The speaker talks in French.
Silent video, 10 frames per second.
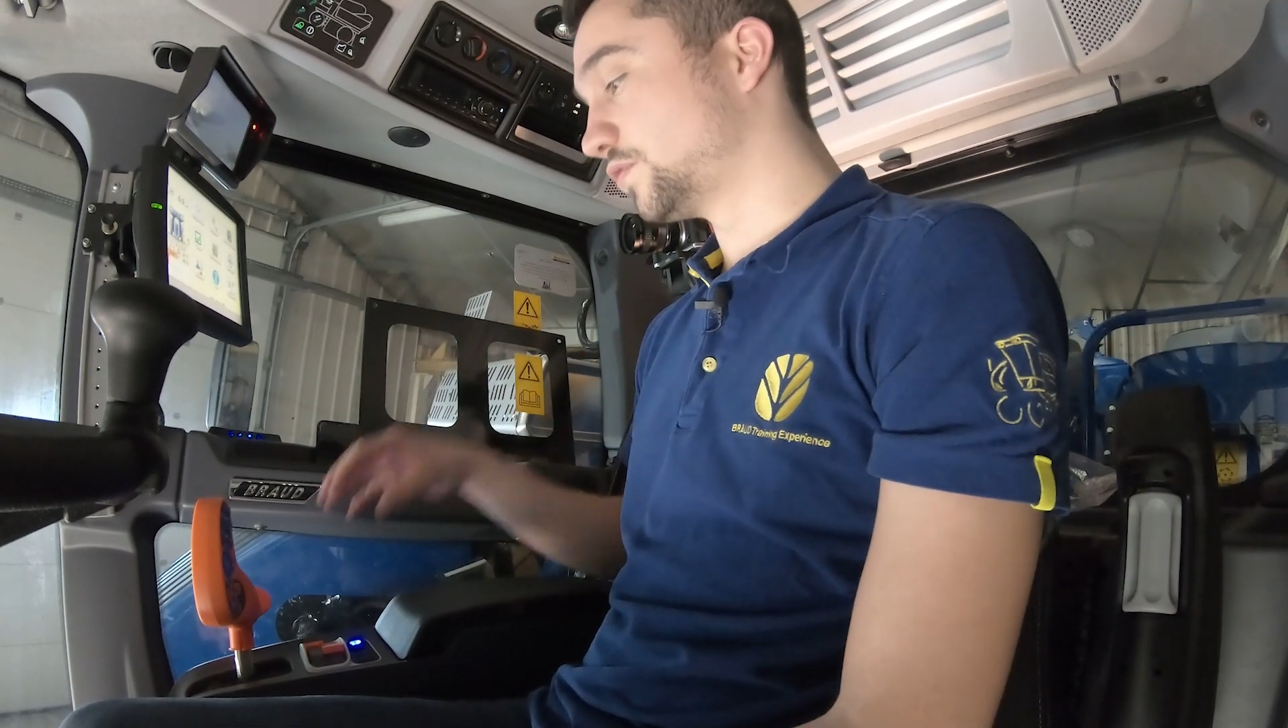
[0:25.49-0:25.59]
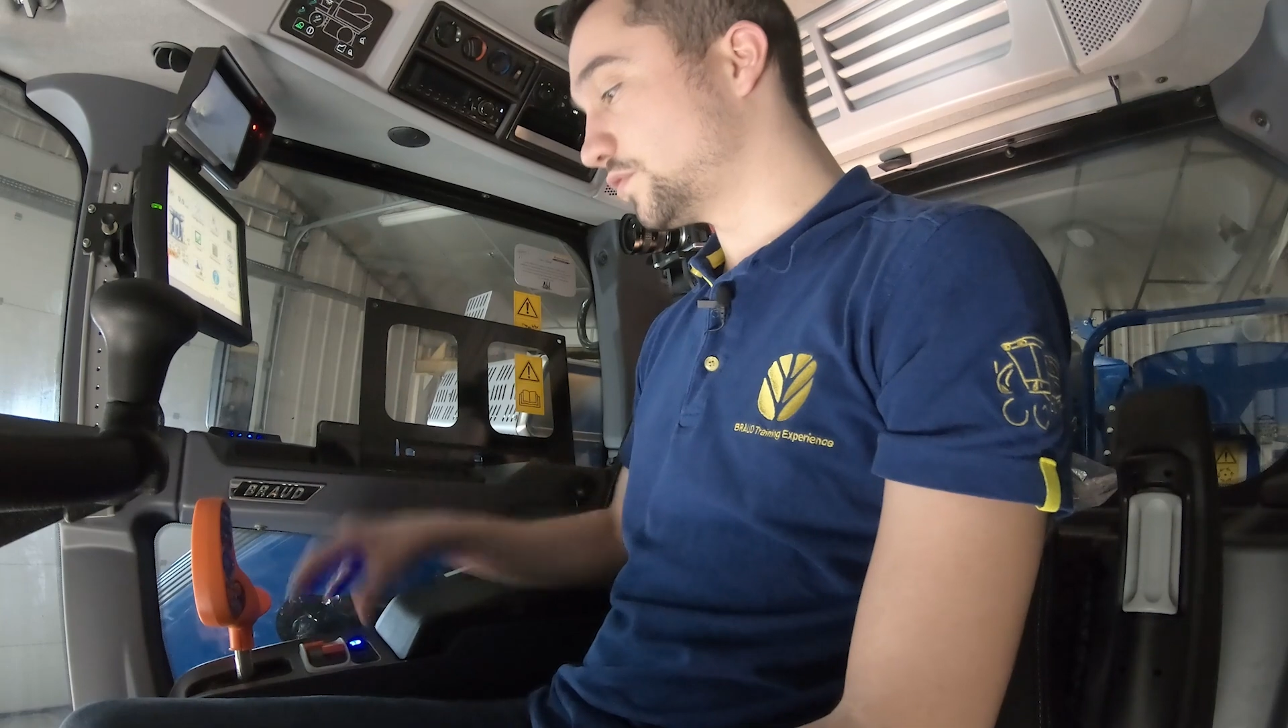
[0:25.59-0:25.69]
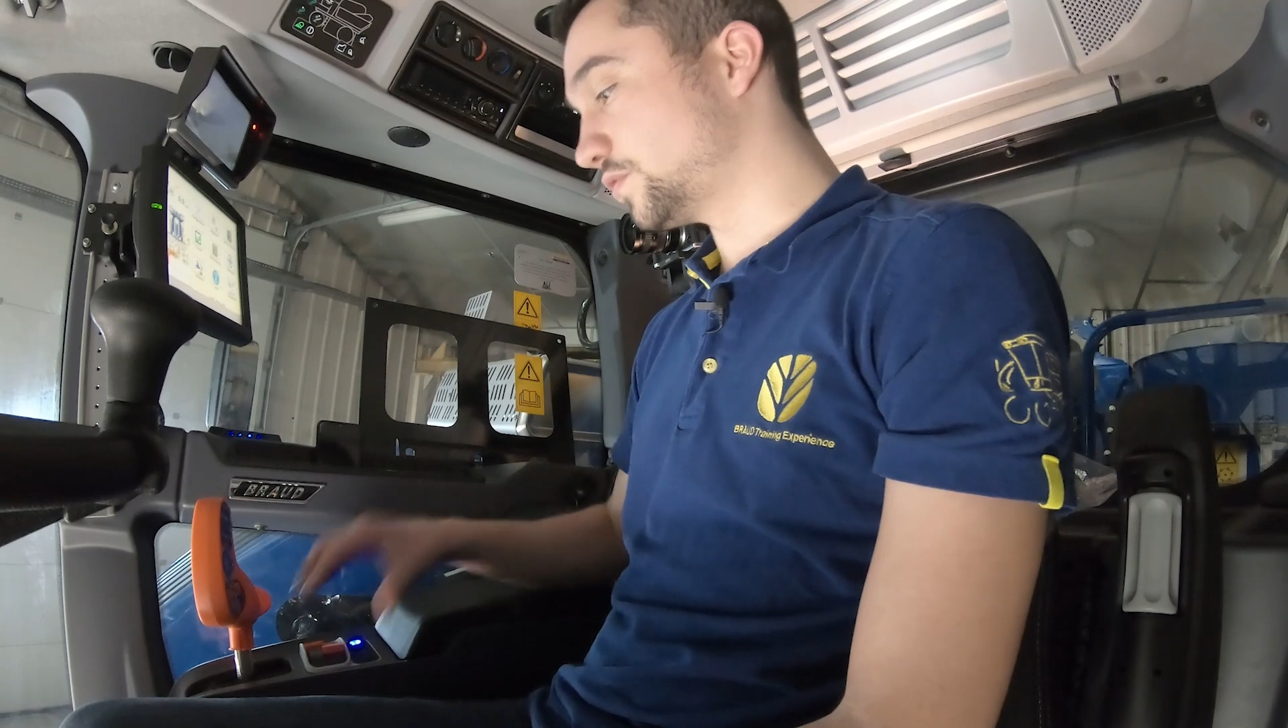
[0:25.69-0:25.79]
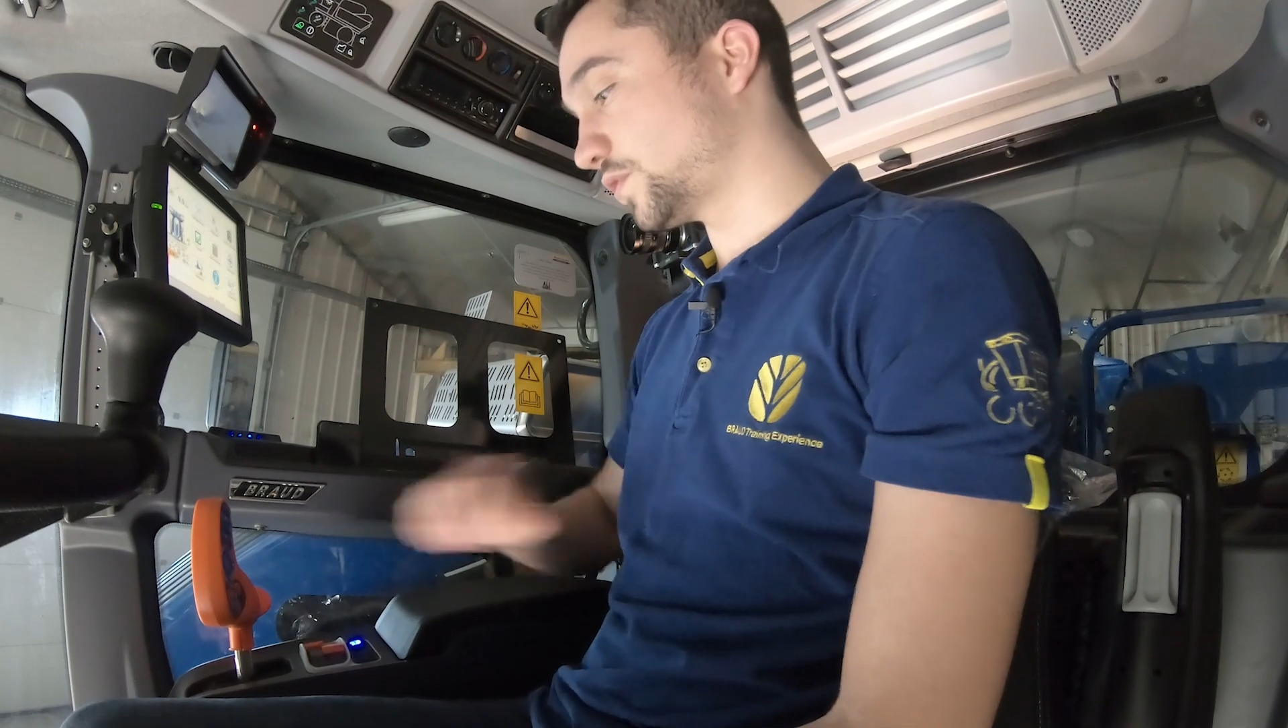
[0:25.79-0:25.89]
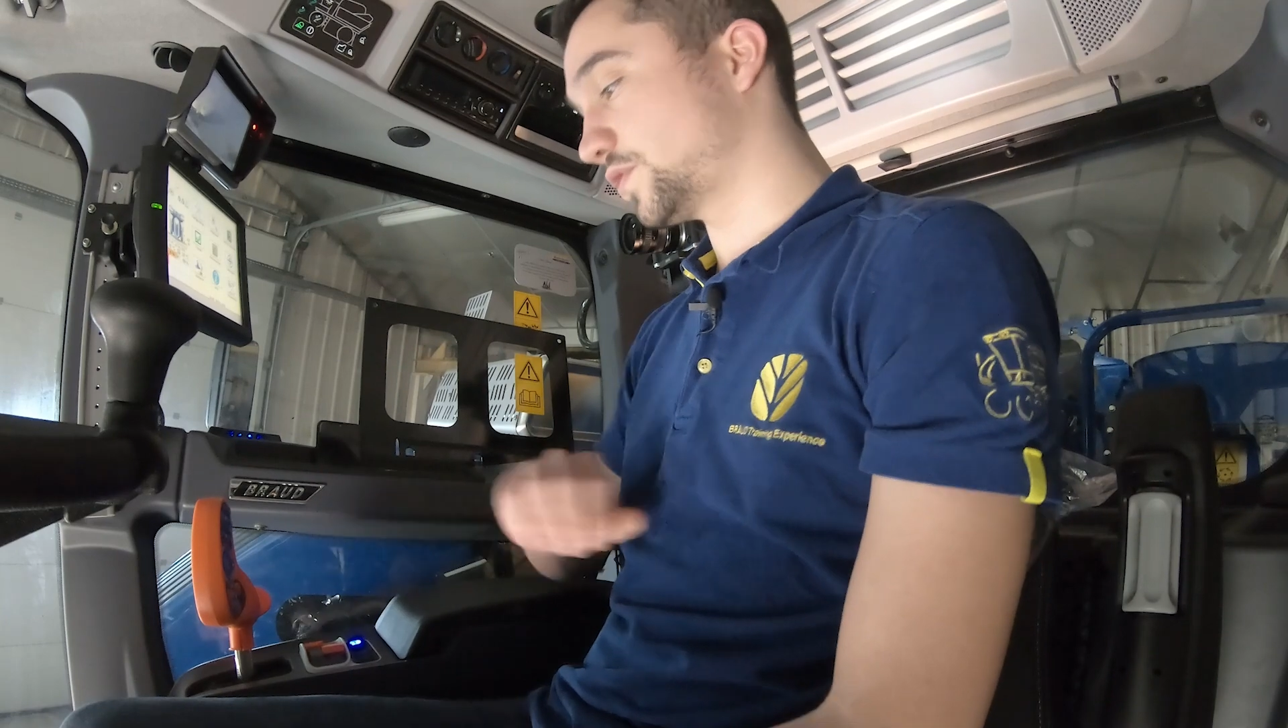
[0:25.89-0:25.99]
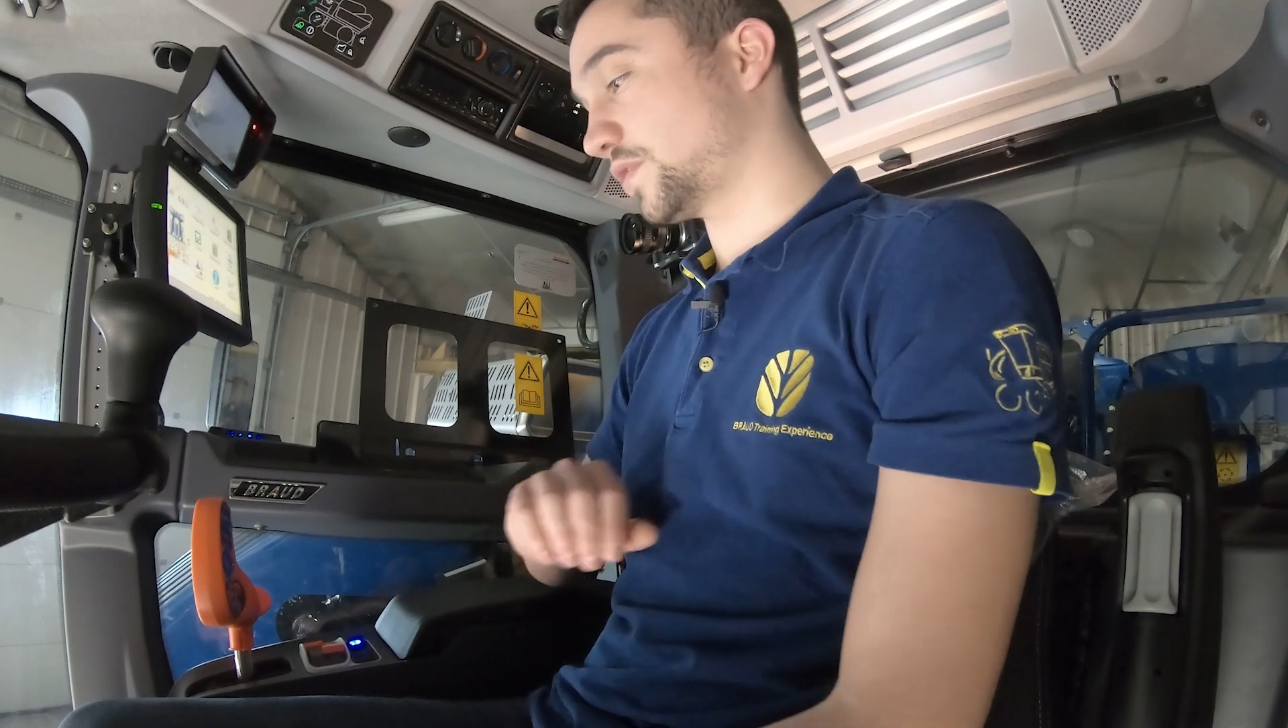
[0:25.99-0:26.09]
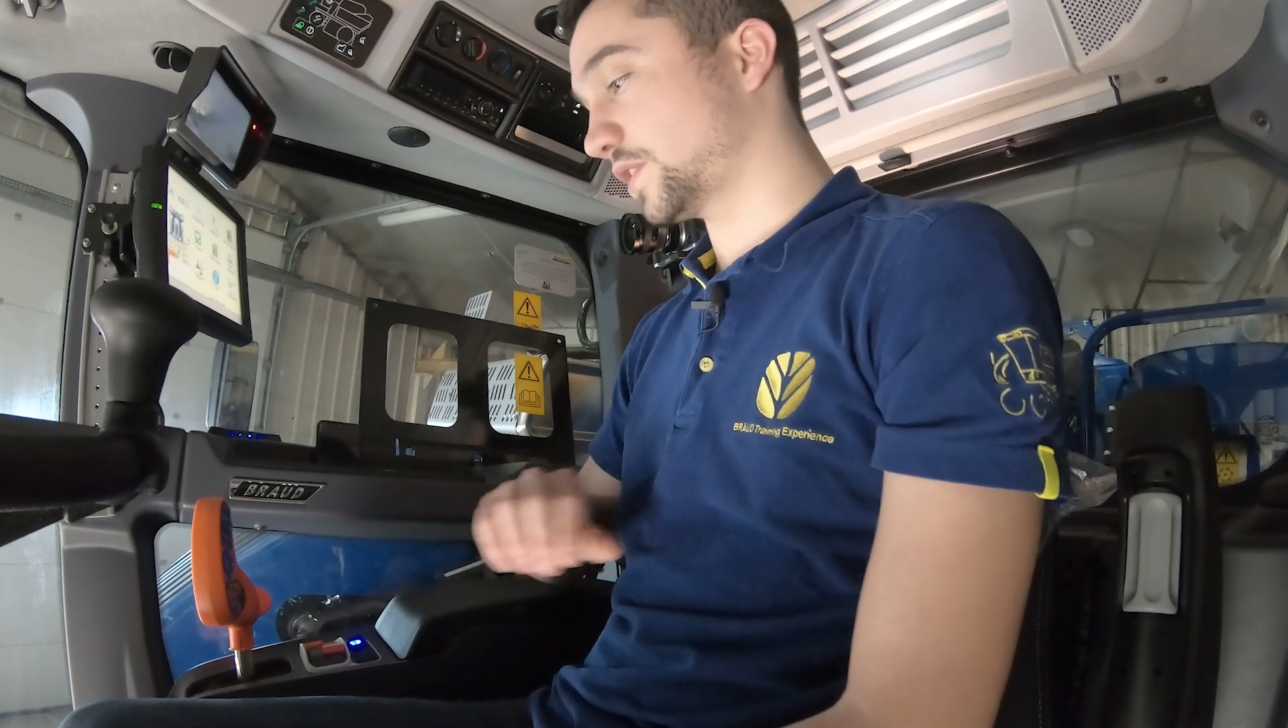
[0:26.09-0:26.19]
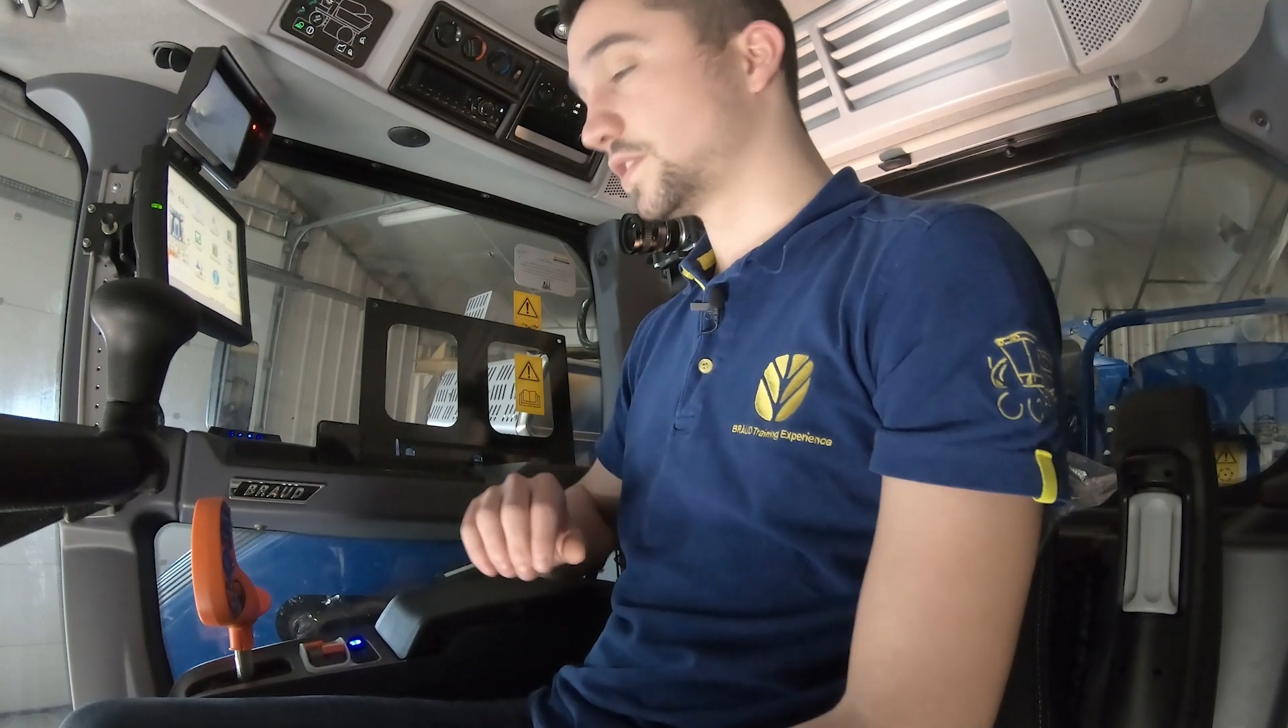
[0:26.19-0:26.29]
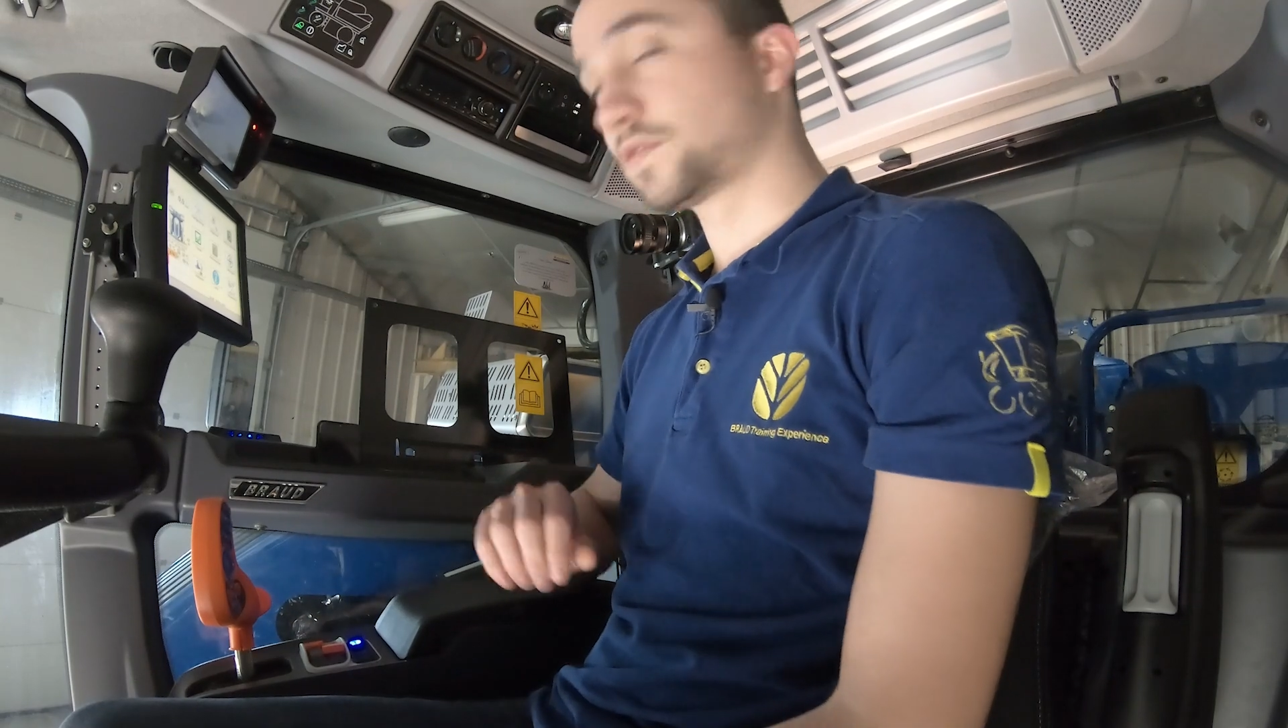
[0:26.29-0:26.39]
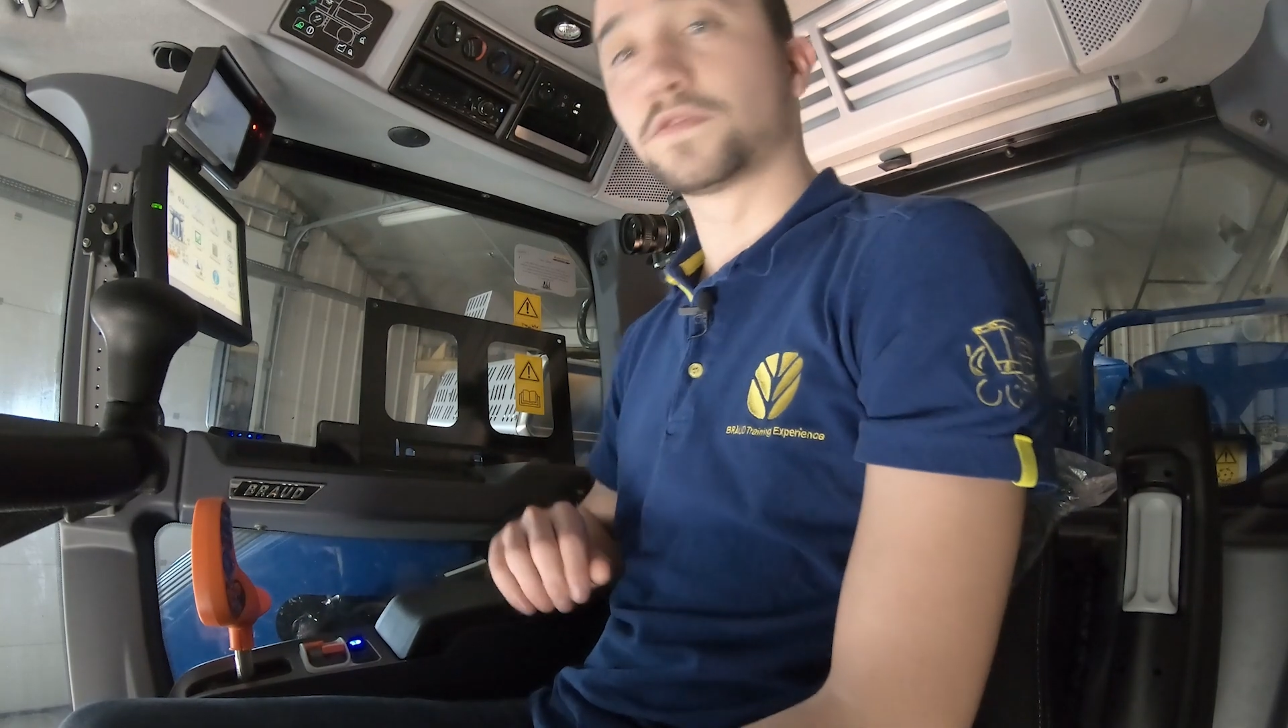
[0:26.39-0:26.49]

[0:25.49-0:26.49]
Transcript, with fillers: deux curseurs qui se